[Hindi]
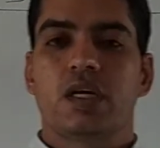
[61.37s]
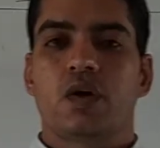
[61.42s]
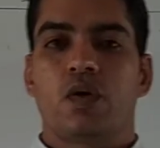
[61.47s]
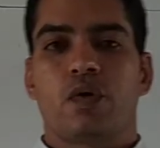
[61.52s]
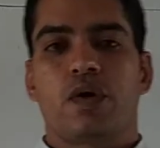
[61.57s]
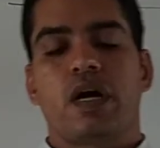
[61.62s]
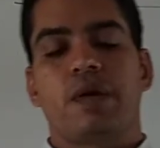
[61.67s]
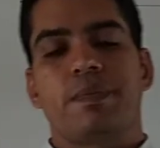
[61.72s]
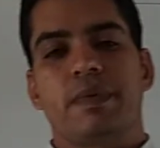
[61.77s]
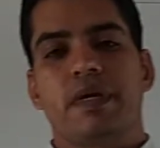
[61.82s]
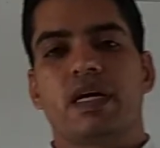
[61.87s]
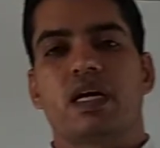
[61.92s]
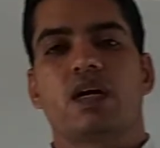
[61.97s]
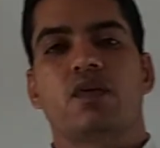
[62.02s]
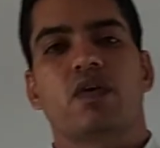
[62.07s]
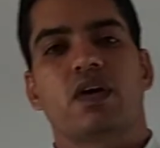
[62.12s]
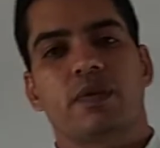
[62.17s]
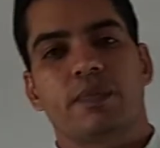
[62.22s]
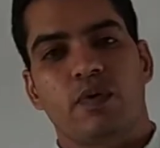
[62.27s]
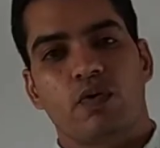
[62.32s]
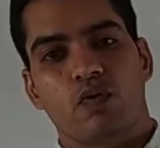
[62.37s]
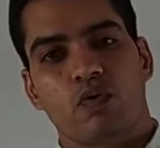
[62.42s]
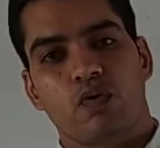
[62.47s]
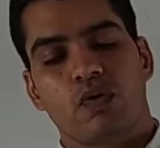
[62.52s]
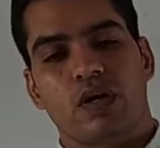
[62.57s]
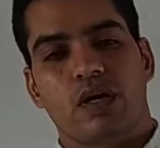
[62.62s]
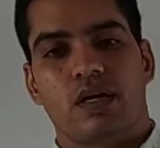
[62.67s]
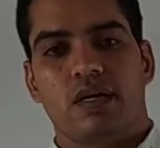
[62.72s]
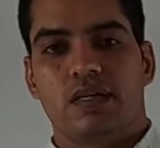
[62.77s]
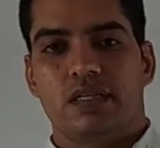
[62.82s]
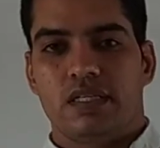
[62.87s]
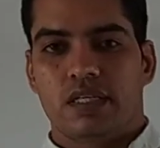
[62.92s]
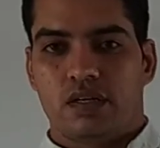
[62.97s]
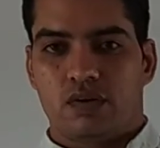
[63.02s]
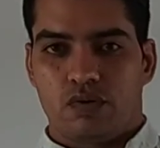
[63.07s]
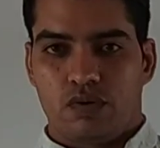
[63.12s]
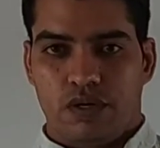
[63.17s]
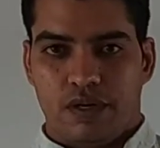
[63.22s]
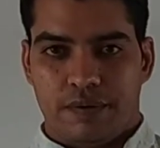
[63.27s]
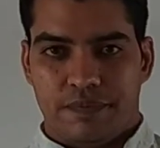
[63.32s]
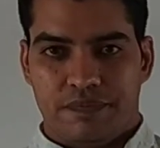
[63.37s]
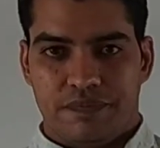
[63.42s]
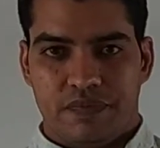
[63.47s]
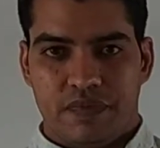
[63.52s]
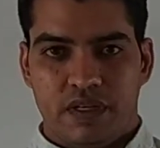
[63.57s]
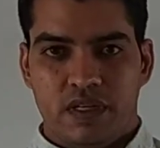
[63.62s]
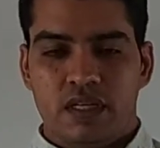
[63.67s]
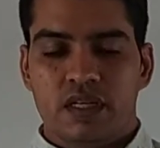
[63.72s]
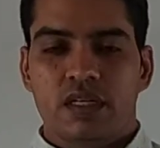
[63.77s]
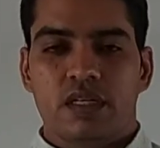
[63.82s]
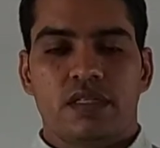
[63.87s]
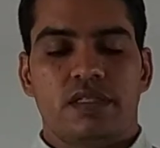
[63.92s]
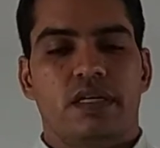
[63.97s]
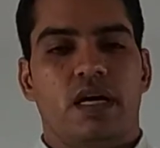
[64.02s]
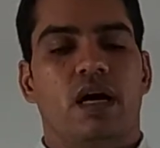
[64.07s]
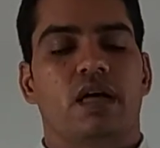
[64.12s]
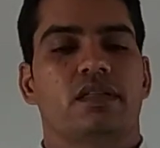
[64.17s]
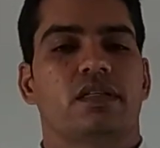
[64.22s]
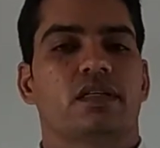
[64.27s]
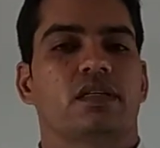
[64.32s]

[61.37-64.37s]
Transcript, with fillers: और आपने कवर भी उनको कर लिया होगा जहाँ